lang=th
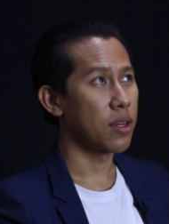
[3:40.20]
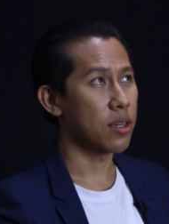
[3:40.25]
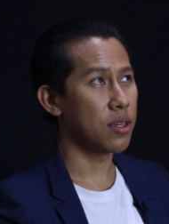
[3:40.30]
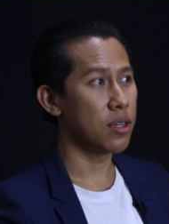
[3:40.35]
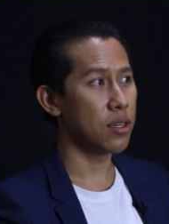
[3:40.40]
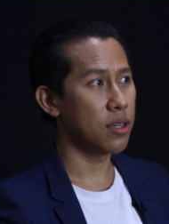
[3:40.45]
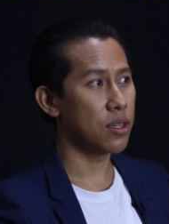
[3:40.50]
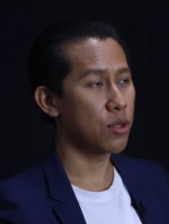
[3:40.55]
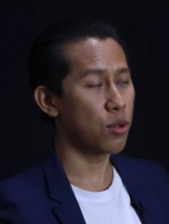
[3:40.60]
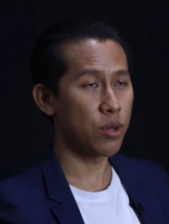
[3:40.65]

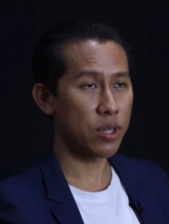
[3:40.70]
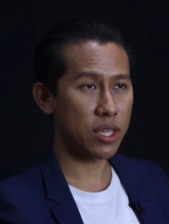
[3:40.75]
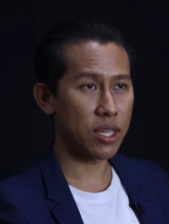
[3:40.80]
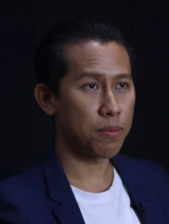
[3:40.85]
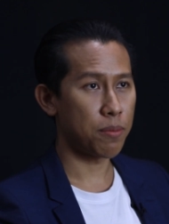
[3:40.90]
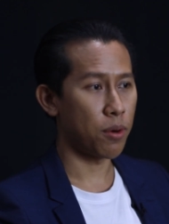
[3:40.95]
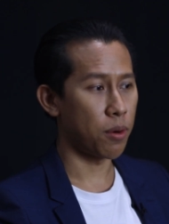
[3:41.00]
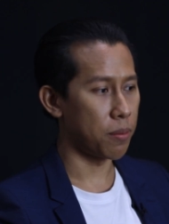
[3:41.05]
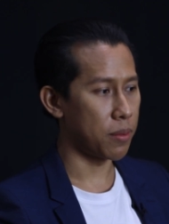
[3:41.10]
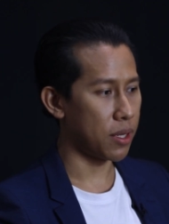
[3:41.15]
คือธุรกิจ
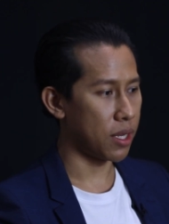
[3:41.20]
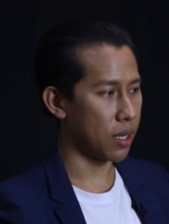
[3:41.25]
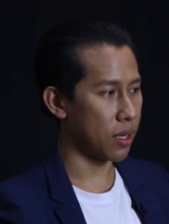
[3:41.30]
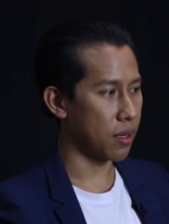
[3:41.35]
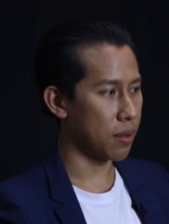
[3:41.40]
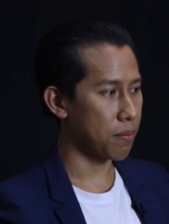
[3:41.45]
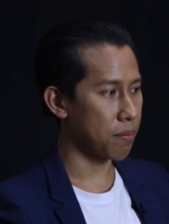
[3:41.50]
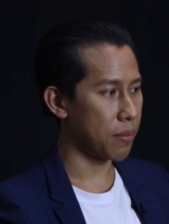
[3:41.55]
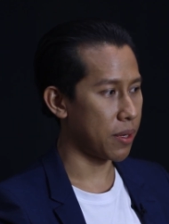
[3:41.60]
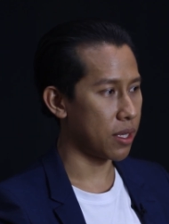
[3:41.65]
ผมเนี่ย
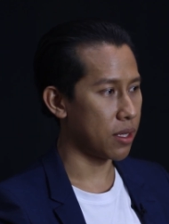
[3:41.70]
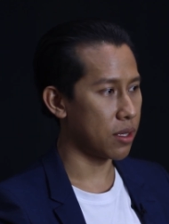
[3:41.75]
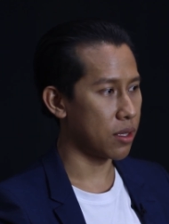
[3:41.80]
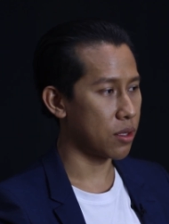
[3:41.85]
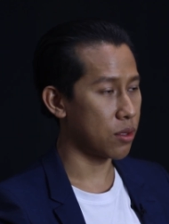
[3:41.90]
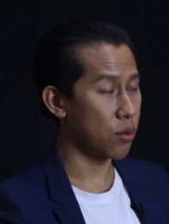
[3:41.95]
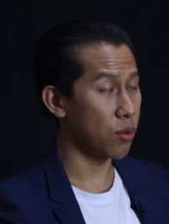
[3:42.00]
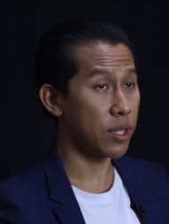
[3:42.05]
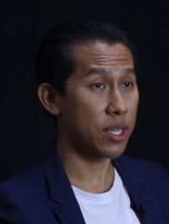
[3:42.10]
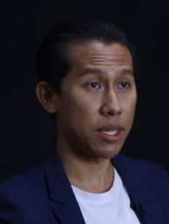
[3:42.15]
เป็น
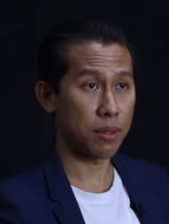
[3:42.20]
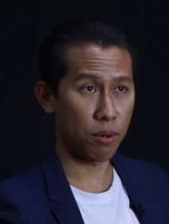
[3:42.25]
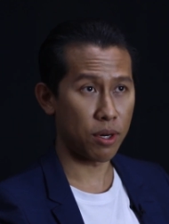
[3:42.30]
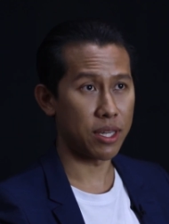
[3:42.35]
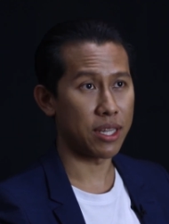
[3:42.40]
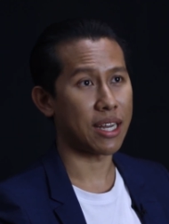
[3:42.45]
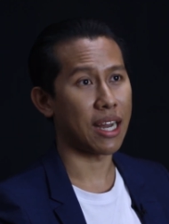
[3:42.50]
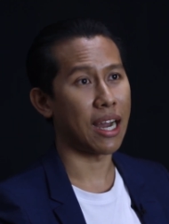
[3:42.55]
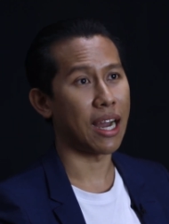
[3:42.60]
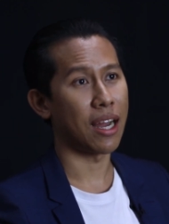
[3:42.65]
ธุรกิจบ
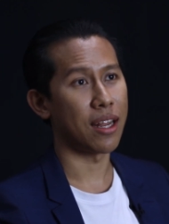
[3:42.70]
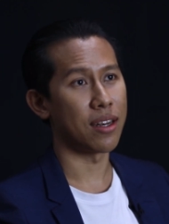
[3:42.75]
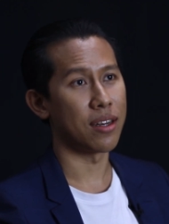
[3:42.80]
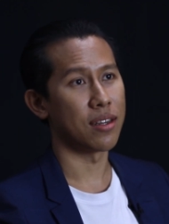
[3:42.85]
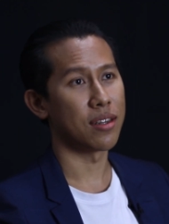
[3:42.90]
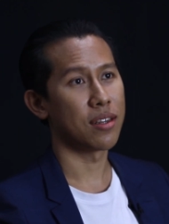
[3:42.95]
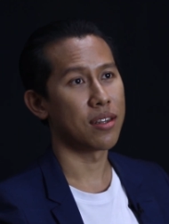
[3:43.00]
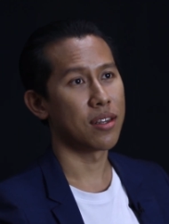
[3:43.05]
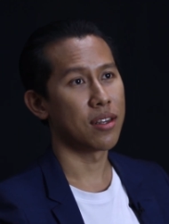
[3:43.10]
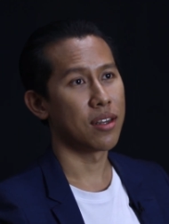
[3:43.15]
ริการ
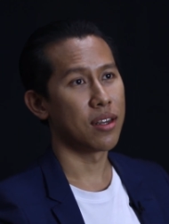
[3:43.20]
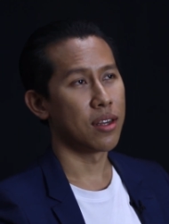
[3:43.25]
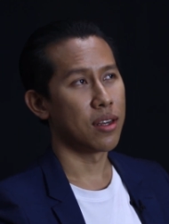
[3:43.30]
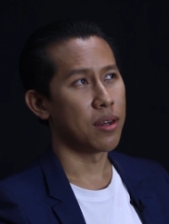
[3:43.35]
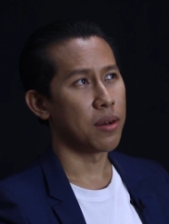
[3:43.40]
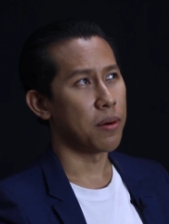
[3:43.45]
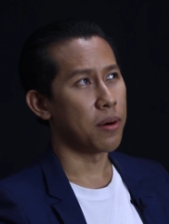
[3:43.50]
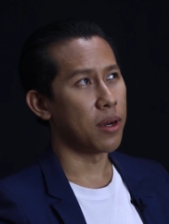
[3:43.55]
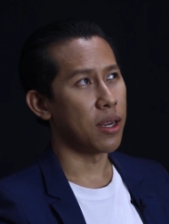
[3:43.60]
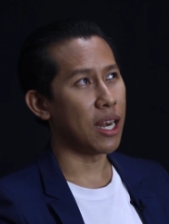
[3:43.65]

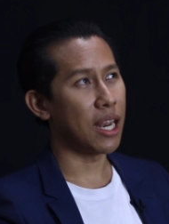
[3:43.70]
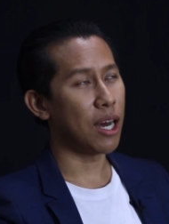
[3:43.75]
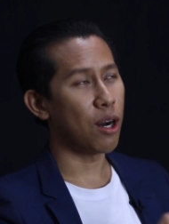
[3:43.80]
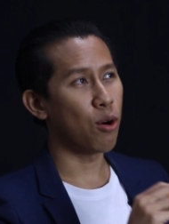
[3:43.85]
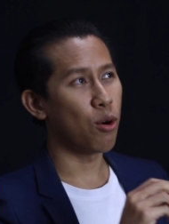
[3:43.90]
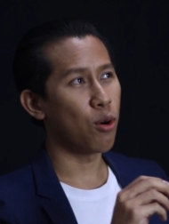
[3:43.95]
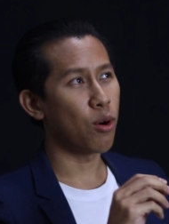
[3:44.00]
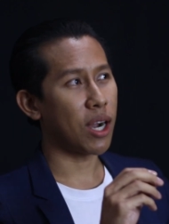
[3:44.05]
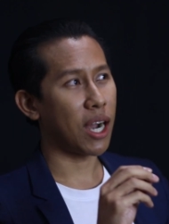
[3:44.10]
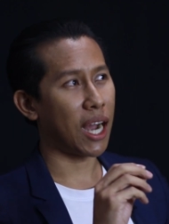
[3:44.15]
เรา
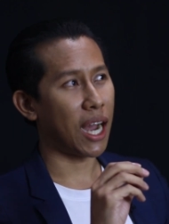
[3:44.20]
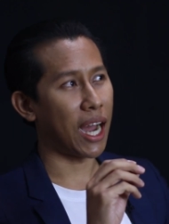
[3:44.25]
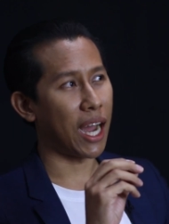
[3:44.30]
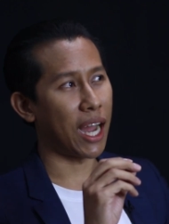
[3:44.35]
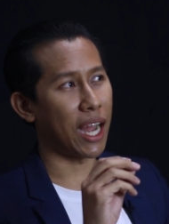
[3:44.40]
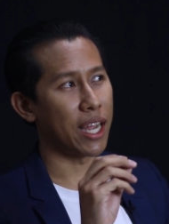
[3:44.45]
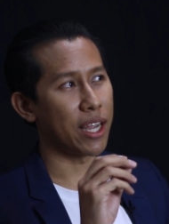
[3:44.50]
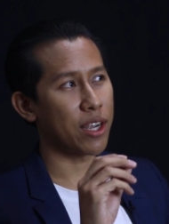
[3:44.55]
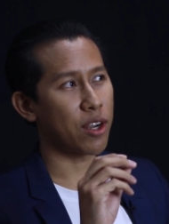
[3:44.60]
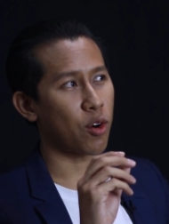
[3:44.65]

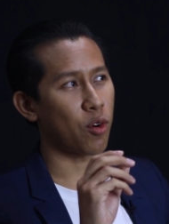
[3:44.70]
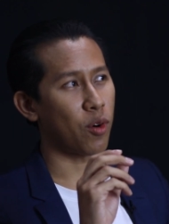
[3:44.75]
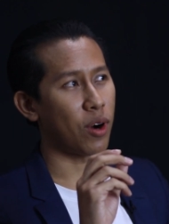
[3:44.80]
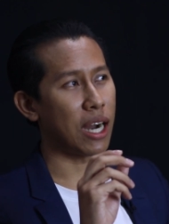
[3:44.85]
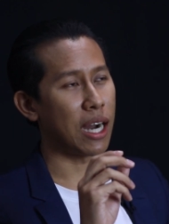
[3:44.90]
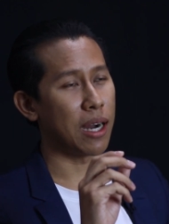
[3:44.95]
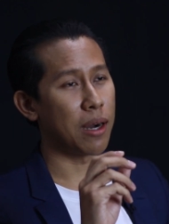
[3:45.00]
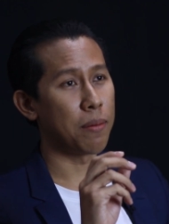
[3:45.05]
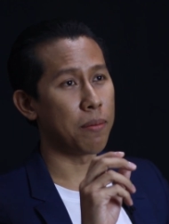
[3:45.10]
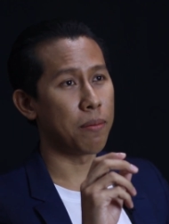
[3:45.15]
ขายความ